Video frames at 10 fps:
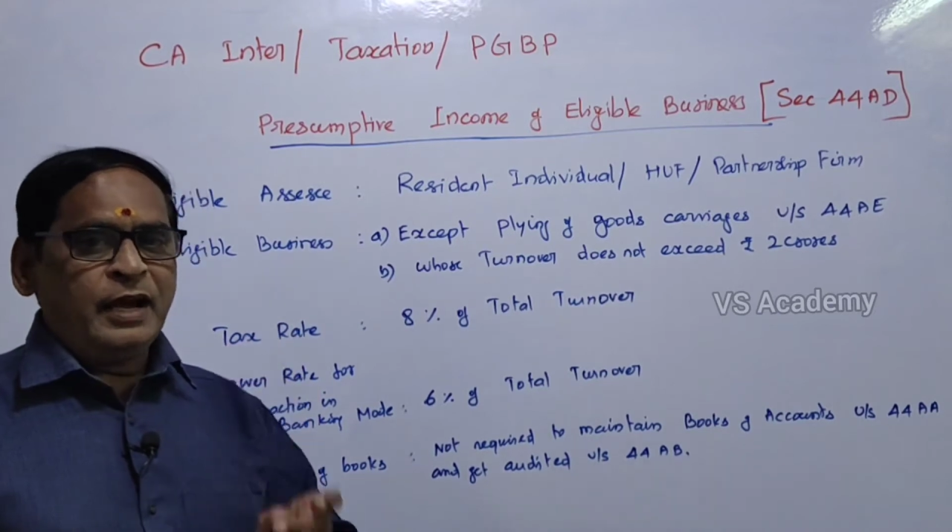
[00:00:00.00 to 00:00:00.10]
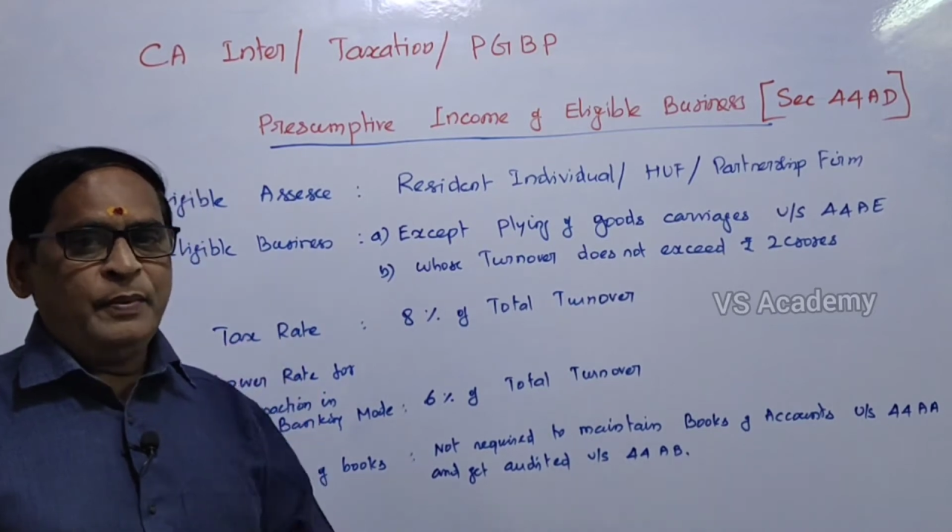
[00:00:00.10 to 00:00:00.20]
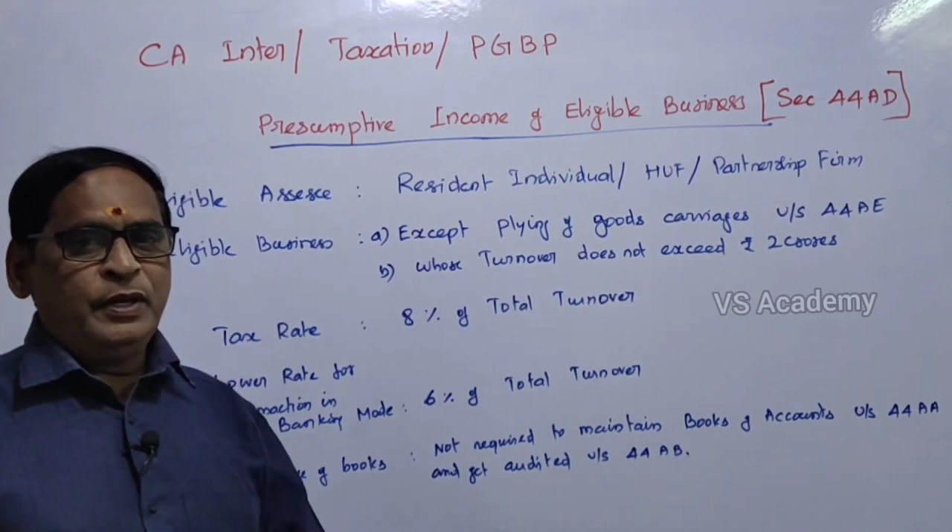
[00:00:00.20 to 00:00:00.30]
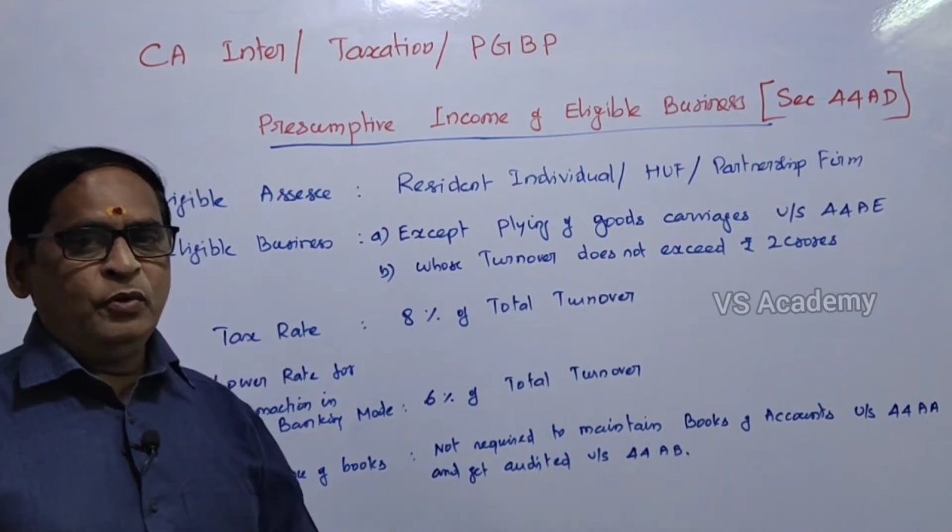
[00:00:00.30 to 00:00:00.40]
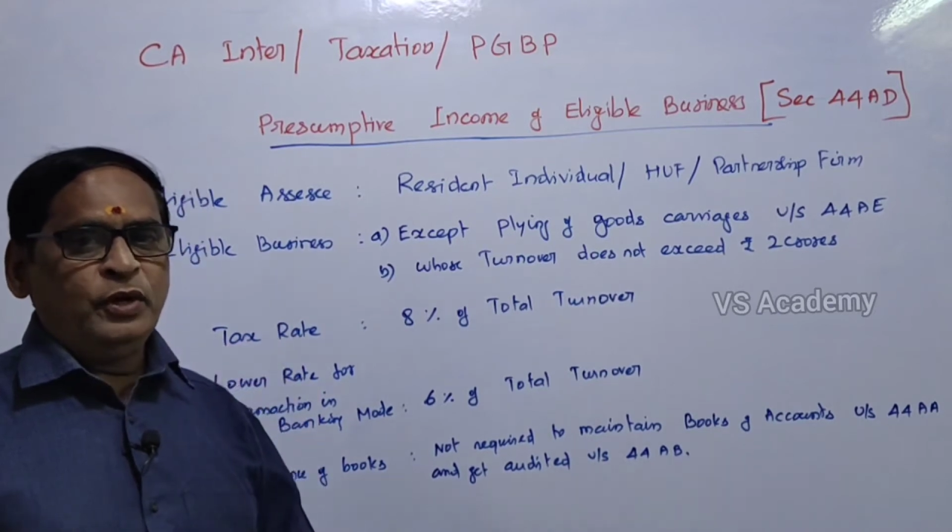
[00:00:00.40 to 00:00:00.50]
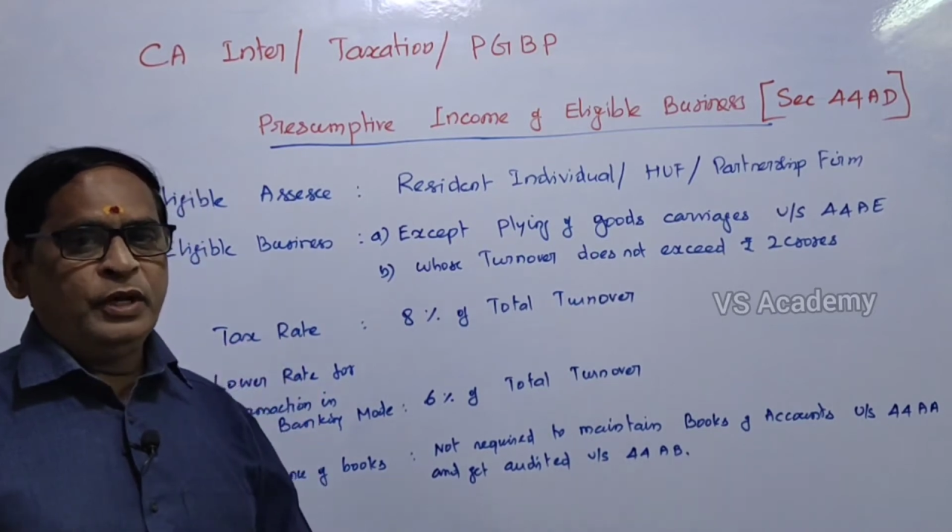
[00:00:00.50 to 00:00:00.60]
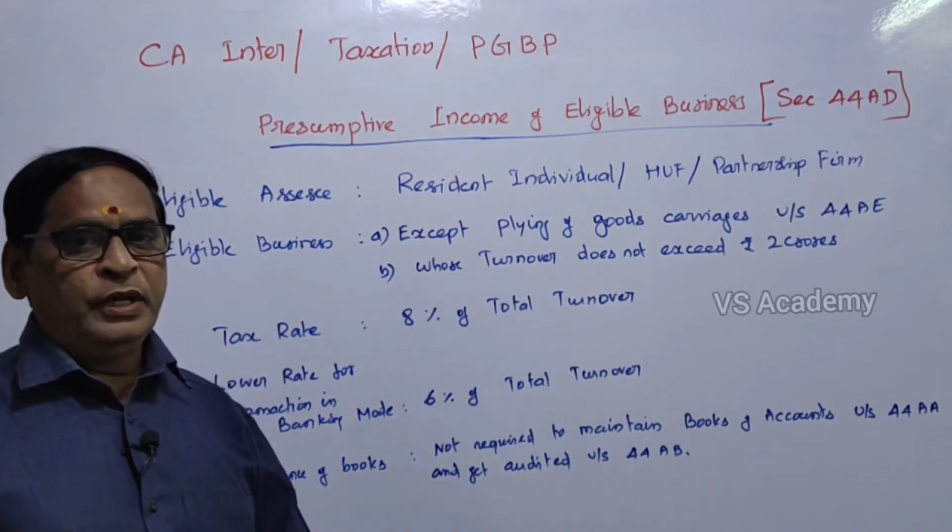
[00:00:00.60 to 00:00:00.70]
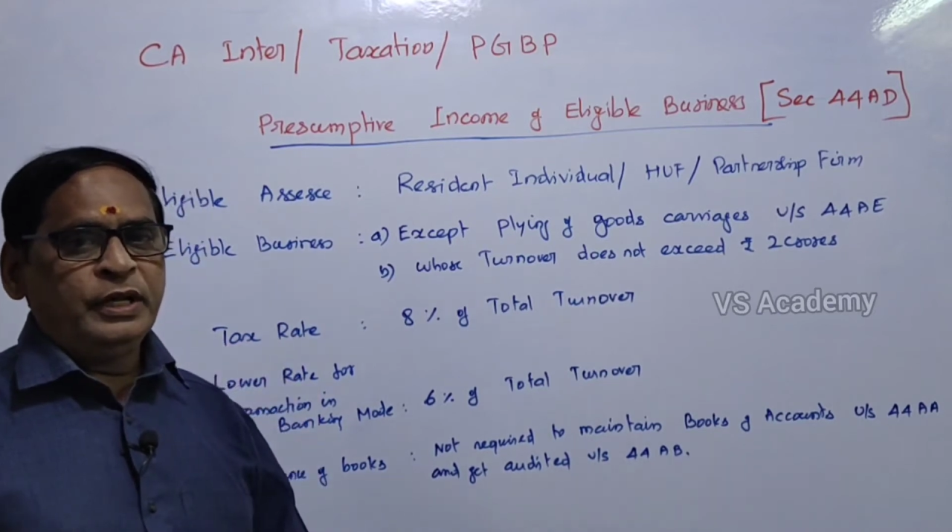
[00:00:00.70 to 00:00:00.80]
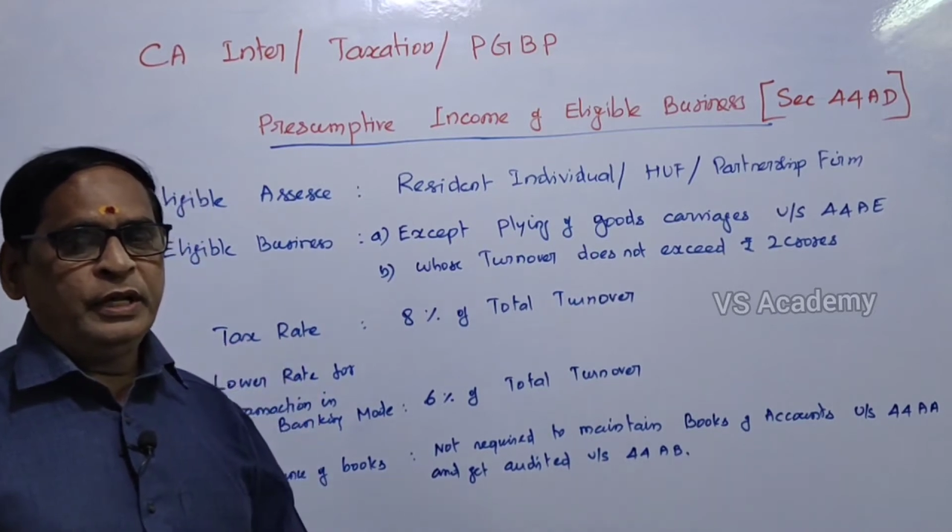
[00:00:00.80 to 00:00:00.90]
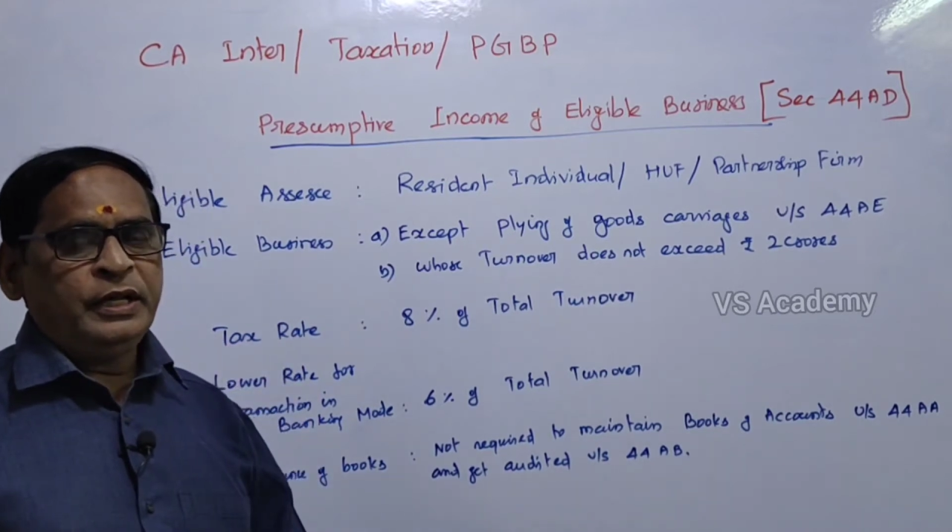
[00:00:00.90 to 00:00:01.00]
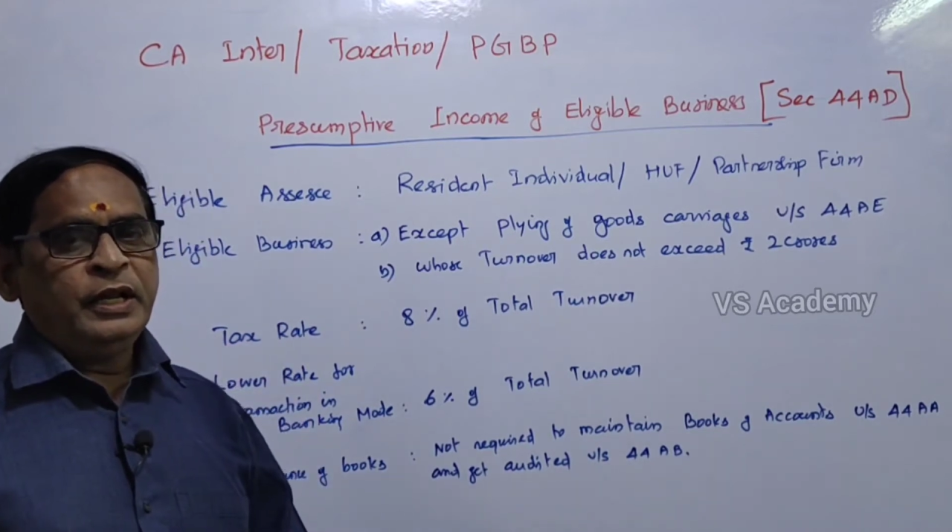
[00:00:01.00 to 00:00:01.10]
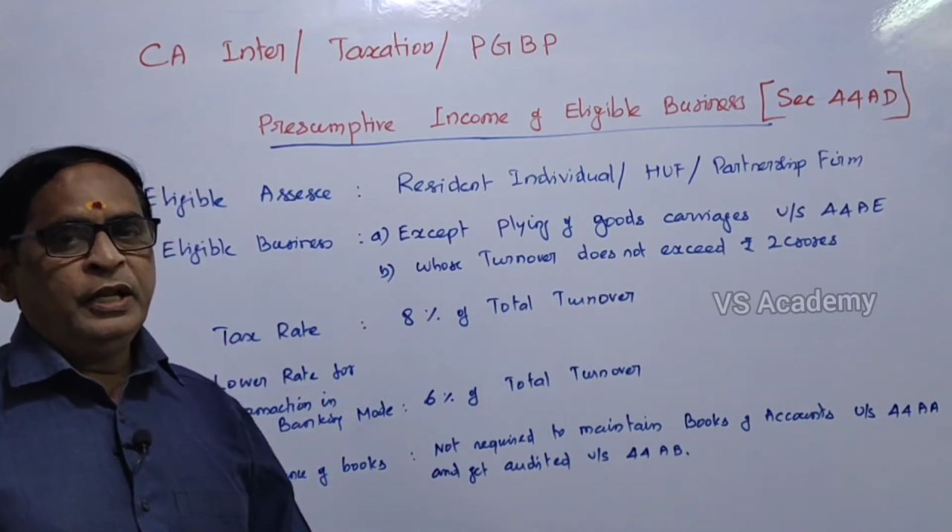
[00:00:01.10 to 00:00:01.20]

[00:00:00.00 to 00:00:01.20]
அப்படின்னு ஒன்று இருக்குது